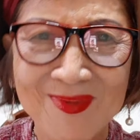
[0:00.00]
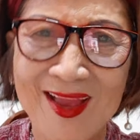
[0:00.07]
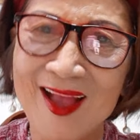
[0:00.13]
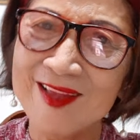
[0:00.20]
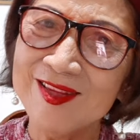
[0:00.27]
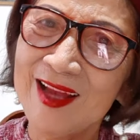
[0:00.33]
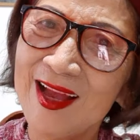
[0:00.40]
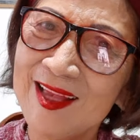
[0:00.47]

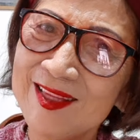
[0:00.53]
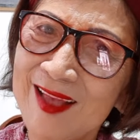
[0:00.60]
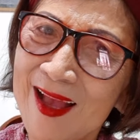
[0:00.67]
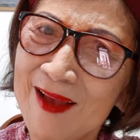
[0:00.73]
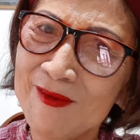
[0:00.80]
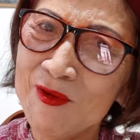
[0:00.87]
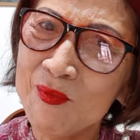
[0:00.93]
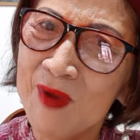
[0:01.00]
At saka
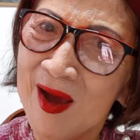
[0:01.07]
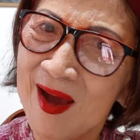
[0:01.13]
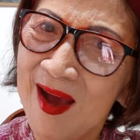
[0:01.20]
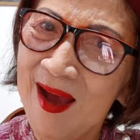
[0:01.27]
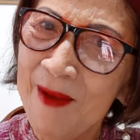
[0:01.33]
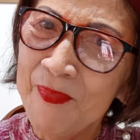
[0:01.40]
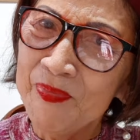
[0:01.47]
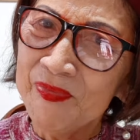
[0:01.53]
sa aking
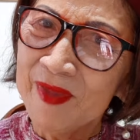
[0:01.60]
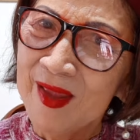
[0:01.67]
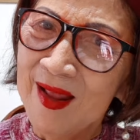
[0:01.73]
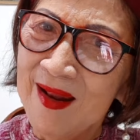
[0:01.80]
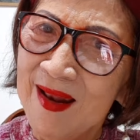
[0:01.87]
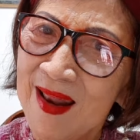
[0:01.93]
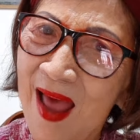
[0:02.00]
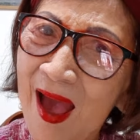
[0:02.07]
mga
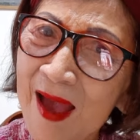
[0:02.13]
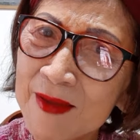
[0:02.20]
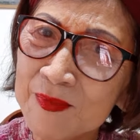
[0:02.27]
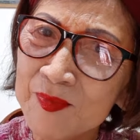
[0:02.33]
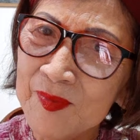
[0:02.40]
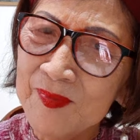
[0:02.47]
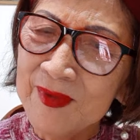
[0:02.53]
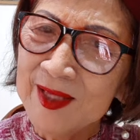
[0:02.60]

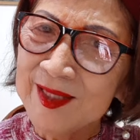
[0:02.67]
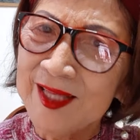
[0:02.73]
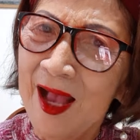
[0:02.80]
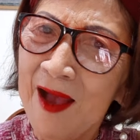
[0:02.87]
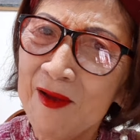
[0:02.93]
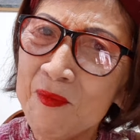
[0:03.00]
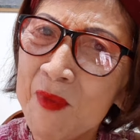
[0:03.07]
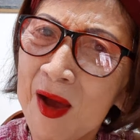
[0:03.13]
live,
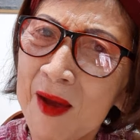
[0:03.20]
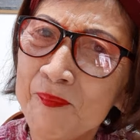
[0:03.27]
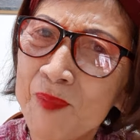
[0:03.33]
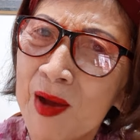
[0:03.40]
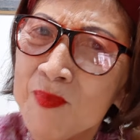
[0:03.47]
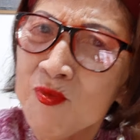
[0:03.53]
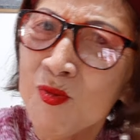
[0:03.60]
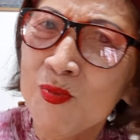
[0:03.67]
sa aking mga
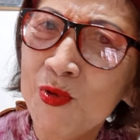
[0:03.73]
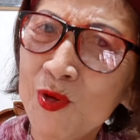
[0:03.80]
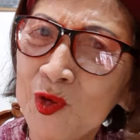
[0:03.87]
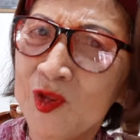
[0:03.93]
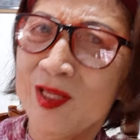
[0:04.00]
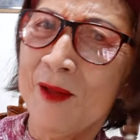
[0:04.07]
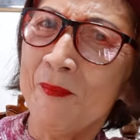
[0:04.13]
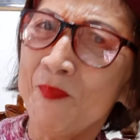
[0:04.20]

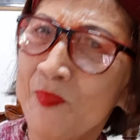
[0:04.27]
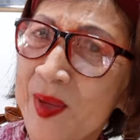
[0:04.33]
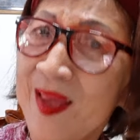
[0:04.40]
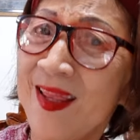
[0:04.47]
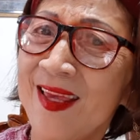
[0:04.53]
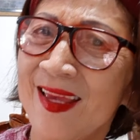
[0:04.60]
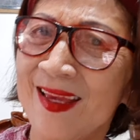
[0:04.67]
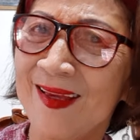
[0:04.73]
pagbubuhos ng
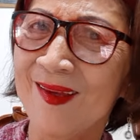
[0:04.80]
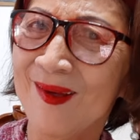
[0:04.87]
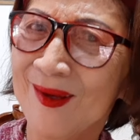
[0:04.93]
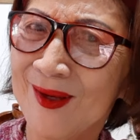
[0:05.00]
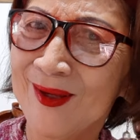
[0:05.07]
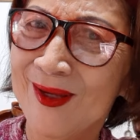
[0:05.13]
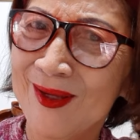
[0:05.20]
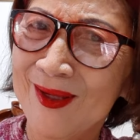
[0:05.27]
feeling,
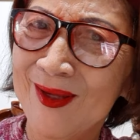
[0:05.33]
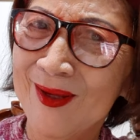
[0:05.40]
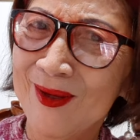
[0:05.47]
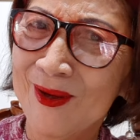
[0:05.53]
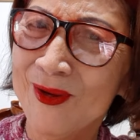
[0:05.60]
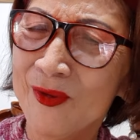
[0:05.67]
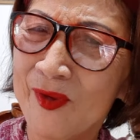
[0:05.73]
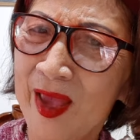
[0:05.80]

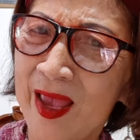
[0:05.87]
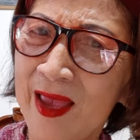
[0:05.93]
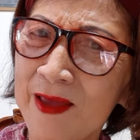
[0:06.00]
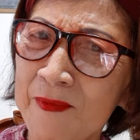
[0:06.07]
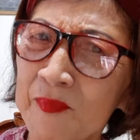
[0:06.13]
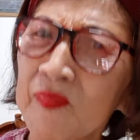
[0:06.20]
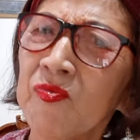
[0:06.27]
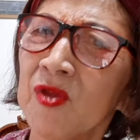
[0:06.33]

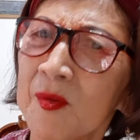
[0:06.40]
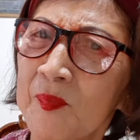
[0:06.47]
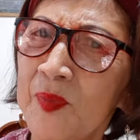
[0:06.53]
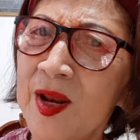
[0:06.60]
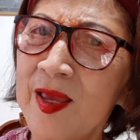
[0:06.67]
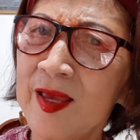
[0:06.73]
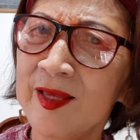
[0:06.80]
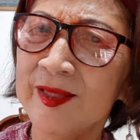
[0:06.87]
okay?
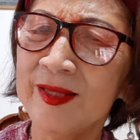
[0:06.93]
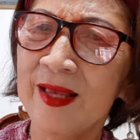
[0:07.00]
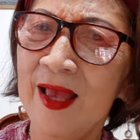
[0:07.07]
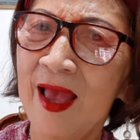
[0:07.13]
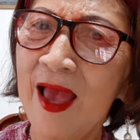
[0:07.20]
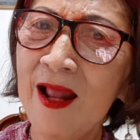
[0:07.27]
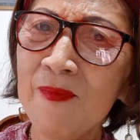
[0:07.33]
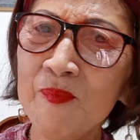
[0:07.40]
Please,
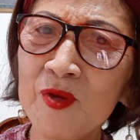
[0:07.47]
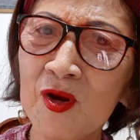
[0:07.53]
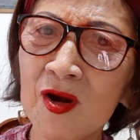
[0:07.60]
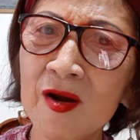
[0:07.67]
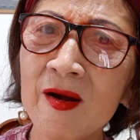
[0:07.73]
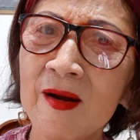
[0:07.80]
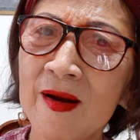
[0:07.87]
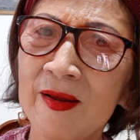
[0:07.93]
help
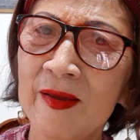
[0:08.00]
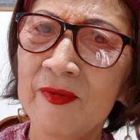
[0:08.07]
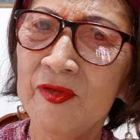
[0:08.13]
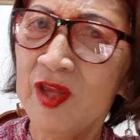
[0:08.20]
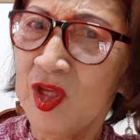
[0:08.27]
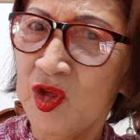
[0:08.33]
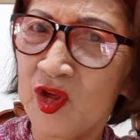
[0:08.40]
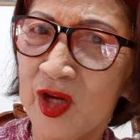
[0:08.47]
your
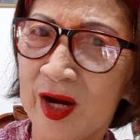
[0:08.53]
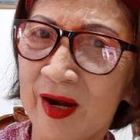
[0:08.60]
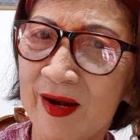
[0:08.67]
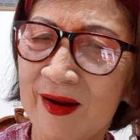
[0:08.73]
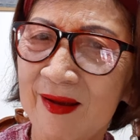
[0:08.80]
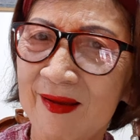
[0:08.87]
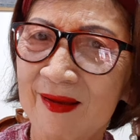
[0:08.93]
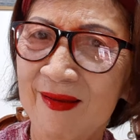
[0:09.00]

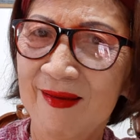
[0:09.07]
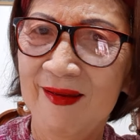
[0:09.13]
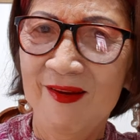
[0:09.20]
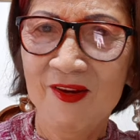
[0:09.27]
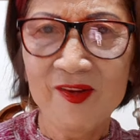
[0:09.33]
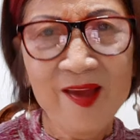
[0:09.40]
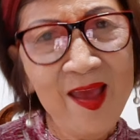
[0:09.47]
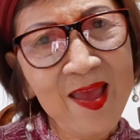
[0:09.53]
teacher.
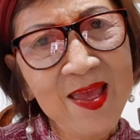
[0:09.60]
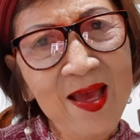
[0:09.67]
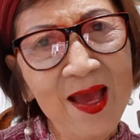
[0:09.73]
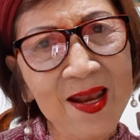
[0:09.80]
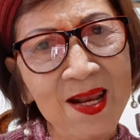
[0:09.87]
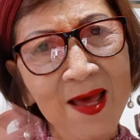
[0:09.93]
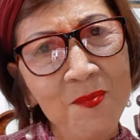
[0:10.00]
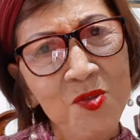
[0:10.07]
Okay,
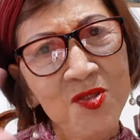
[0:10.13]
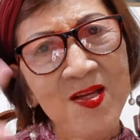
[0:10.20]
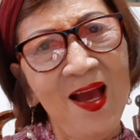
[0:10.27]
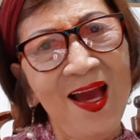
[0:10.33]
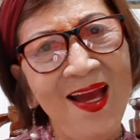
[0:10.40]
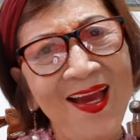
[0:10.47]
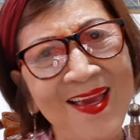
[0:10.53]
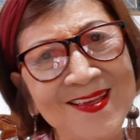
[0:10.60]
I love you
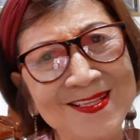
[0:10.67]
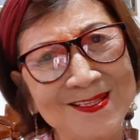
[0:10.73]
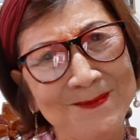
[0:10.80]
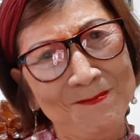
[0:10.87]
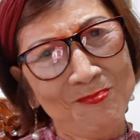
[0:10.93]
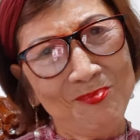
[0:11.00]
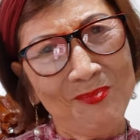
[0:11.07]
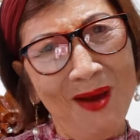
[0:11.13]
guys.
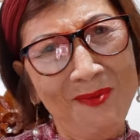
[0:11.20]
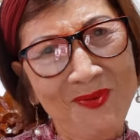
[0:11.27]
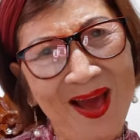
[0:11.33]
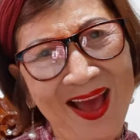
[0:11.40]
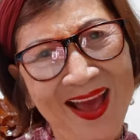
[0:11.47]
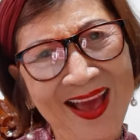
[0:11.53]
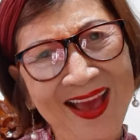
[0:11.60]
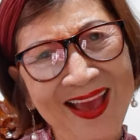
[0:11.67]

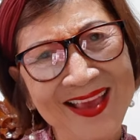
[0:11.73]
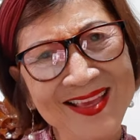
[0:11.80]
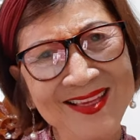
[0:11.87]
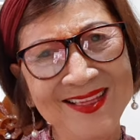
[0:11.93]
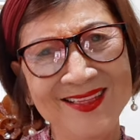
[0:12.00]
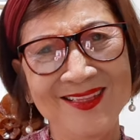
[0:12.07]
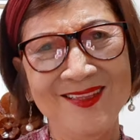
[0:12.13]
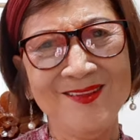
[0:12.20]
Bye-bye.